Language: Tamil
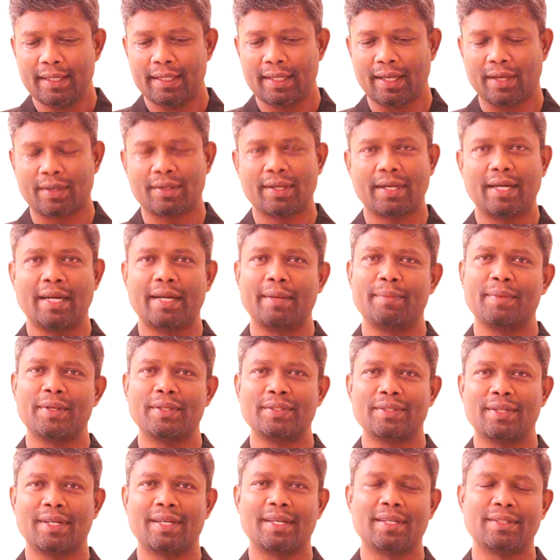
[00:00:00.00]
டாக்டர் என்ன
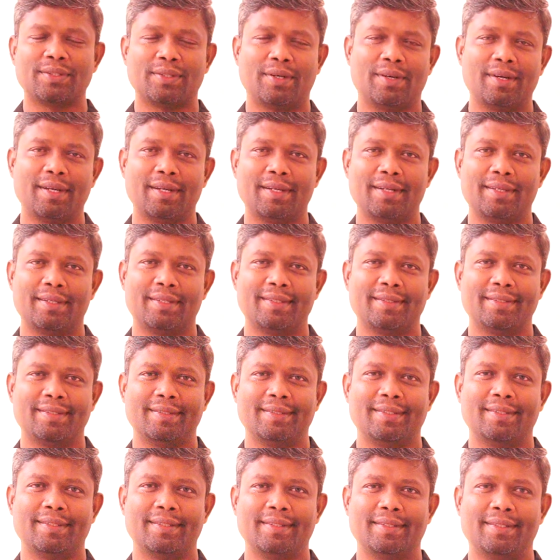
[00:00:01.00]
பண்ணி சொன்னாங்க சாரி
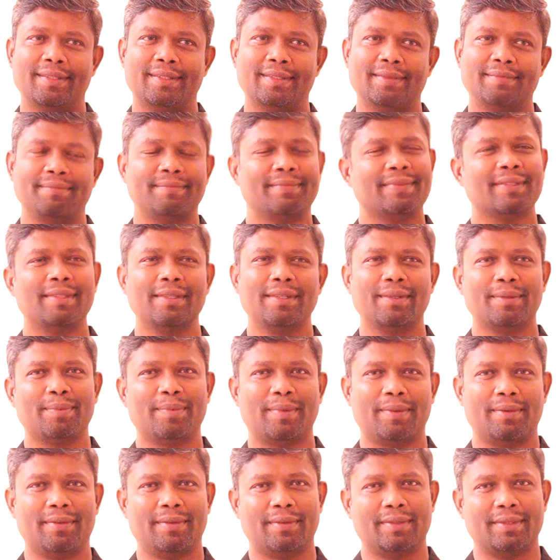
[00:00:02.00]
என்ன
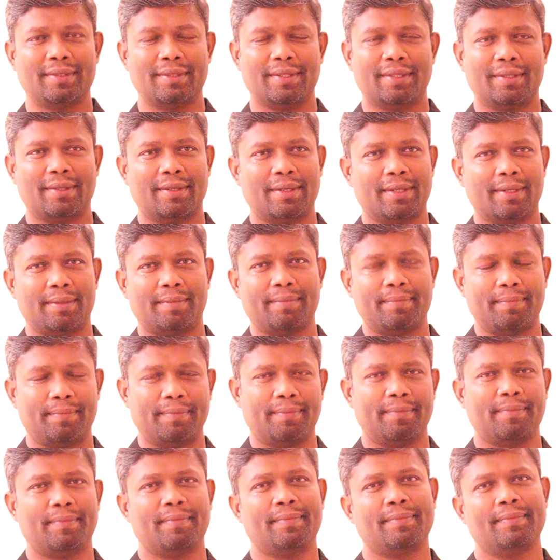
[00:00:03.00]
அப்படின்னு சொல்லிட்டு
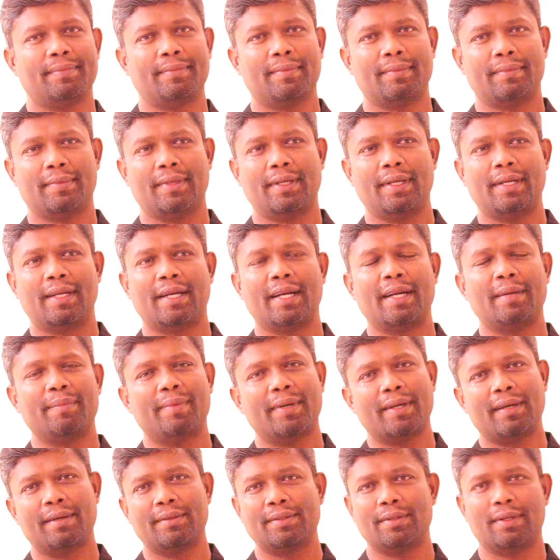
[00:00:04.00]
எல்லாம் ரெடி
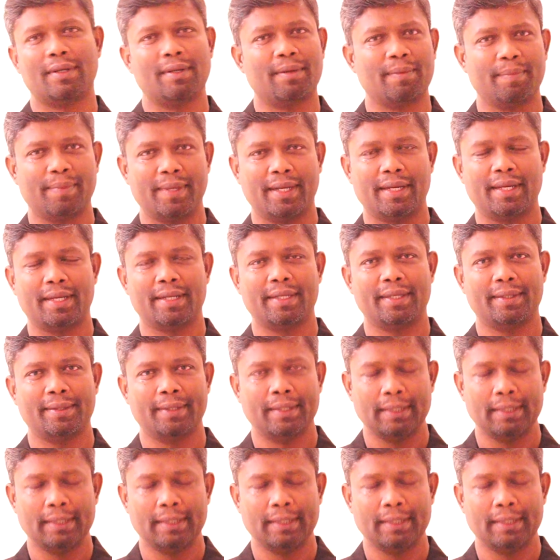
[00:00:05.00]
பண்ணுங்க அப்படின்னு சொல்லிட்டு அவங்க போயிட்டாங்க